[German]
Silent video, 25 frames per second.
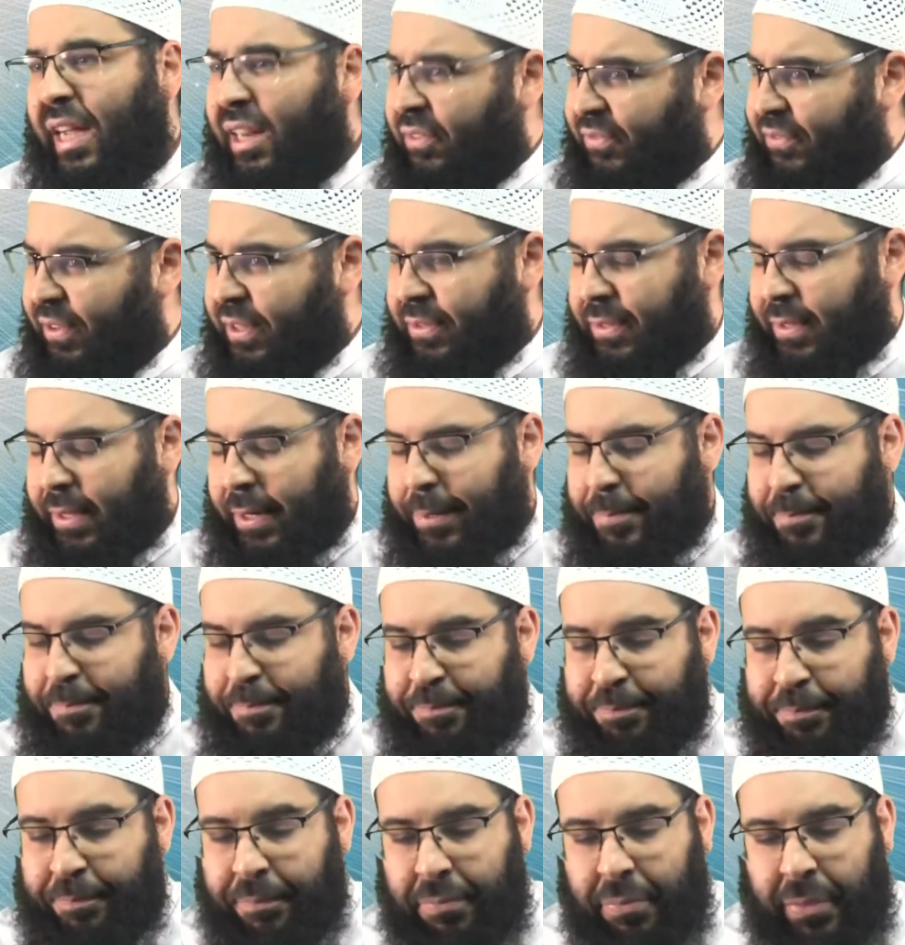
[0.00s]
Al-Fitra.
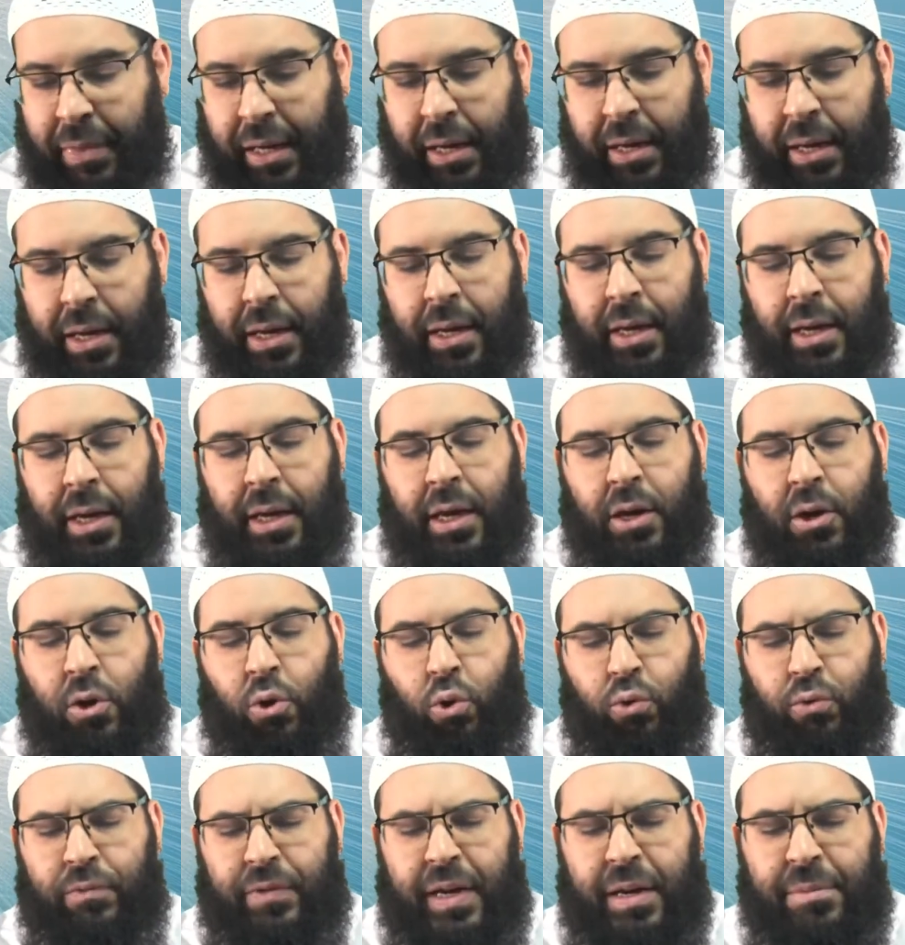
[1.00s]

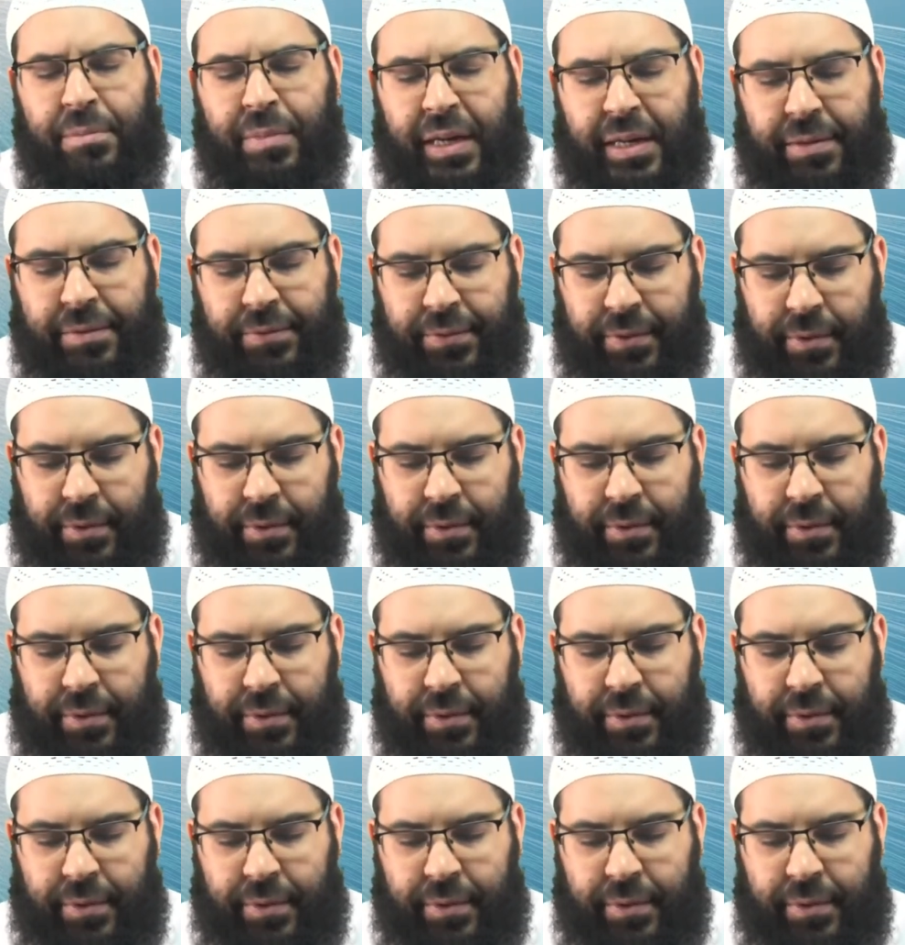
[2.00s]
Und wir haben ge